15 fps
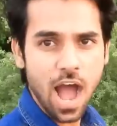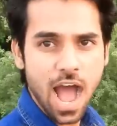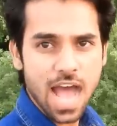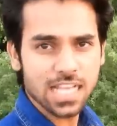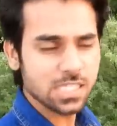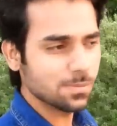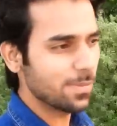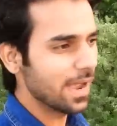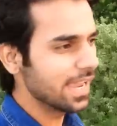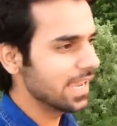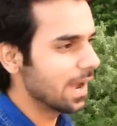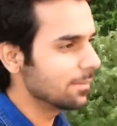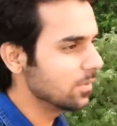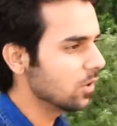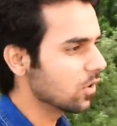आज भाई
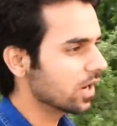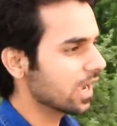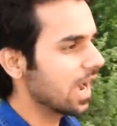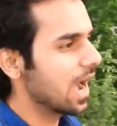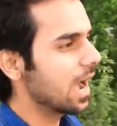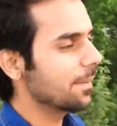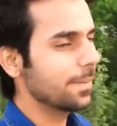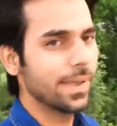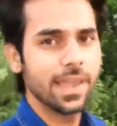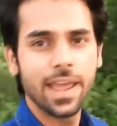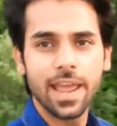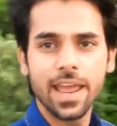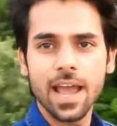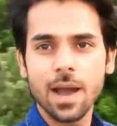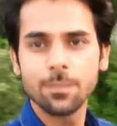हम लोग कहाँ पे
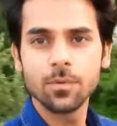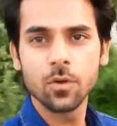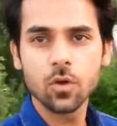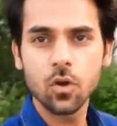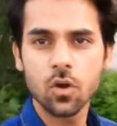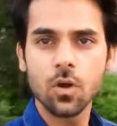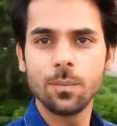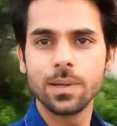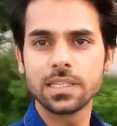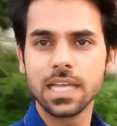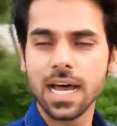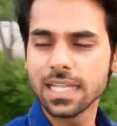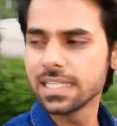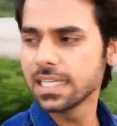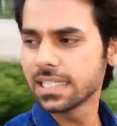हैं आप लोगों को
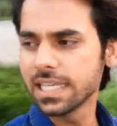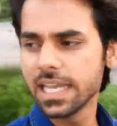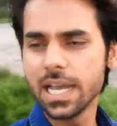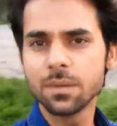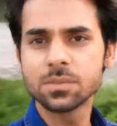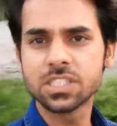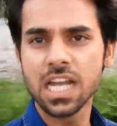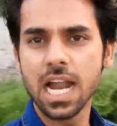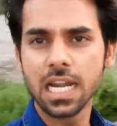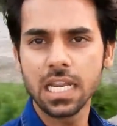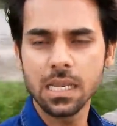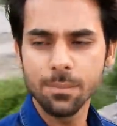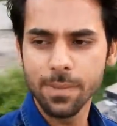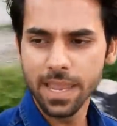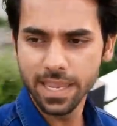बता देते हैं हम
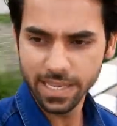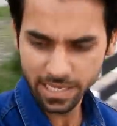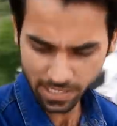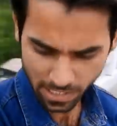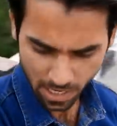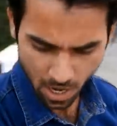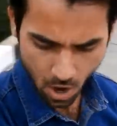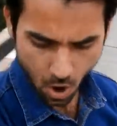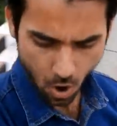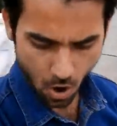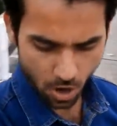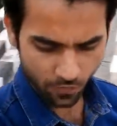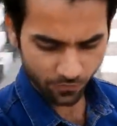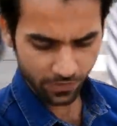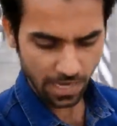स्टार्टिंग में ही
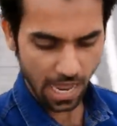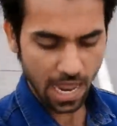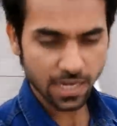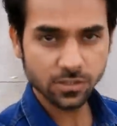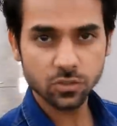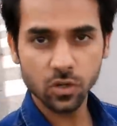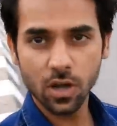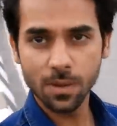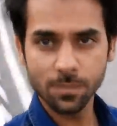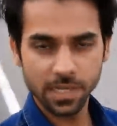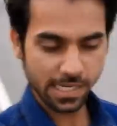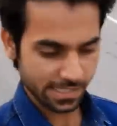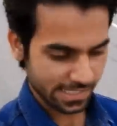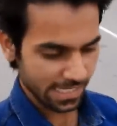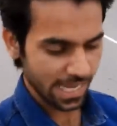और फिलहाल जो हम
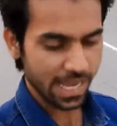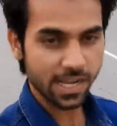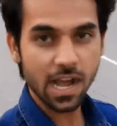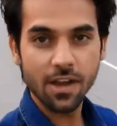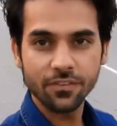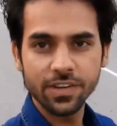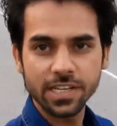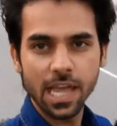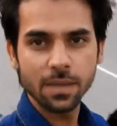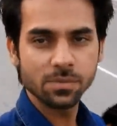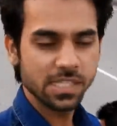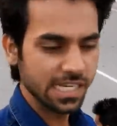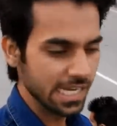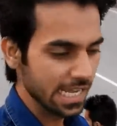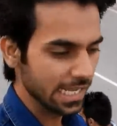घर से हैं काफ़ी टाइम
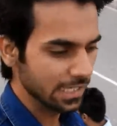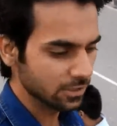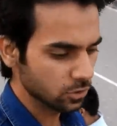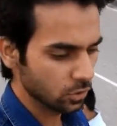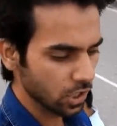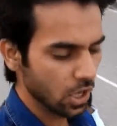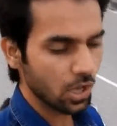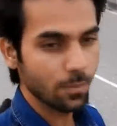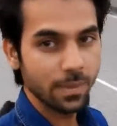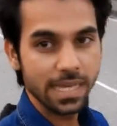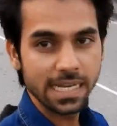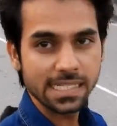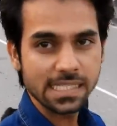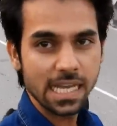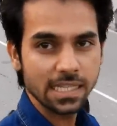से निकल चुके हैं और
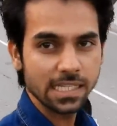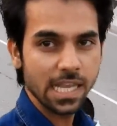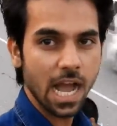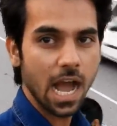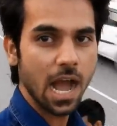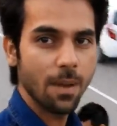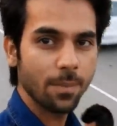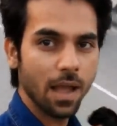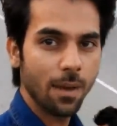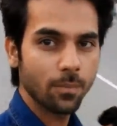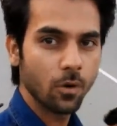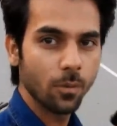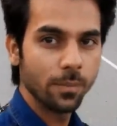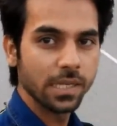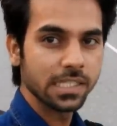मेरे साथ यहाँ पे
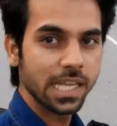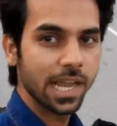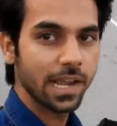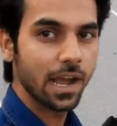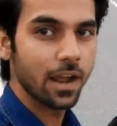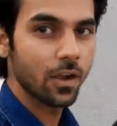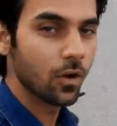आपको मिल जाएगा